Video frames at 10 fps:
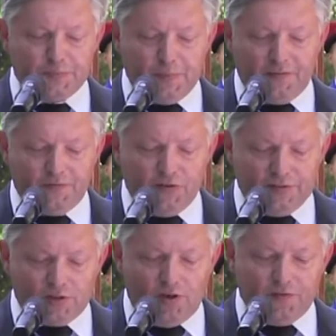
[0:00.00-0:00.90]
spraw
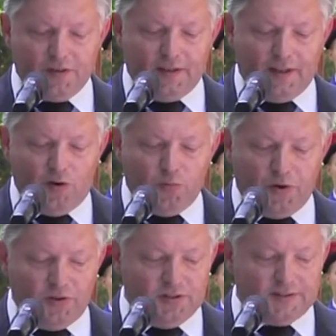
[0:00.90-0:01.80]
wojskowych, generał
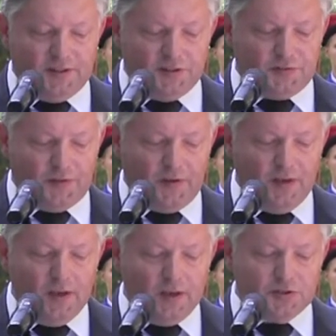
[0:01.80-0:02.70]
broni Stanisław
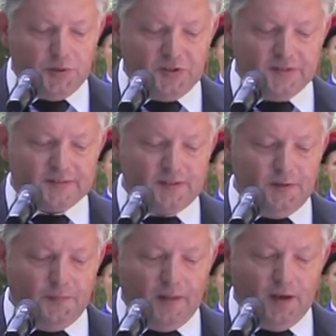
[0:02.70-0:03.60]

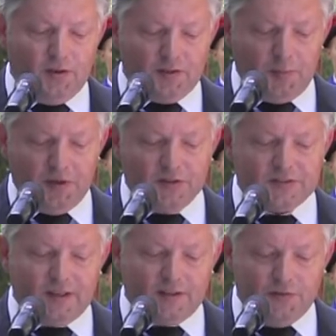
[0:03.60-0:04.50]
Szeptycki, notabene
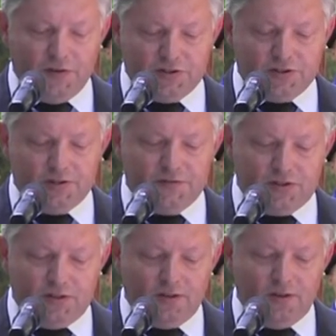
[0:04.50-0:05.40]
ostatni właściciel
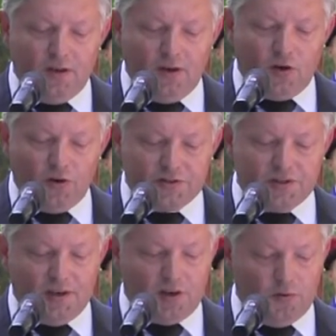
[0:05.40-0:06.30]
wsi Korczyna